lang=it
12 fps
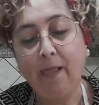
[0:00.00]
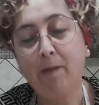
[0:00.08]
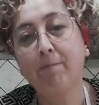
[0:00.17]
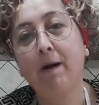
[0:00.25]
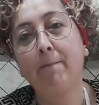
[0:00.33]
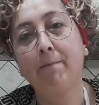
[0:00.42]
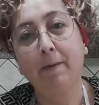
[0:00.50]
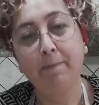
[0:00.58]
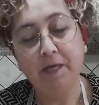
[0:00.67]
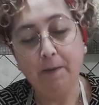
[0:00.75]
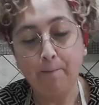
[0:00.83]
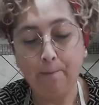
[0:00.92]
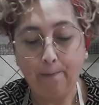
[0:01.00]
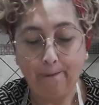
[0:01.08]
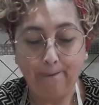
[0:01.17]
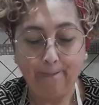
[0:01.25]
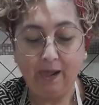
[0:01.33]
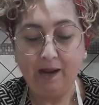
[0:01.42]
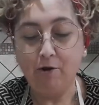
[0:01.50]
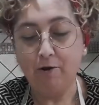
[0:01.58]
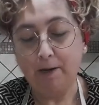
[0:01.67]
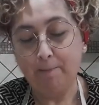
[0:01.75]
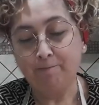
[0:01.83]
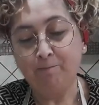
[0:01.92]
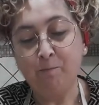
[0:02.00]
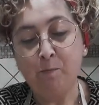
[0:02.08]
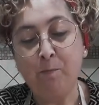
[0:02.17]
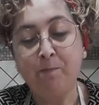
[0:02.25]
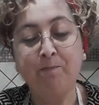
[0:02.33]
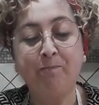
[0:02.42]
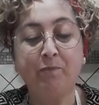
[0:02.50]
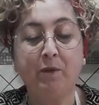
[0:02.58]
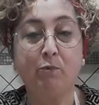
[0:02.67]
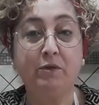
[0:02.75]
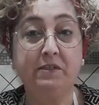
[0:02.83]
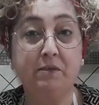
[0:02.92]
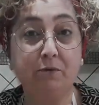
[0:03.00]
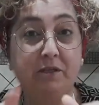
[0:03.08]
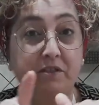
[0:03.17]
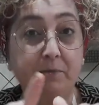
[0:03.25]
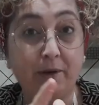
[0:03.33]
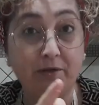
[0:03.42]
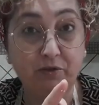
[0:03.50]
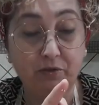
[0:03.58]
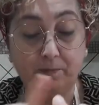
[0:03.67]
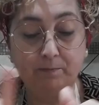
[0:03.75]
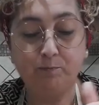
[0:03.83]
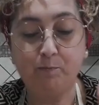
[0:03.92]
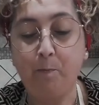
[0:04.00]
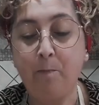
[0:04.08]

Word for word: Mamma mia. Allora, può essere un antipasto,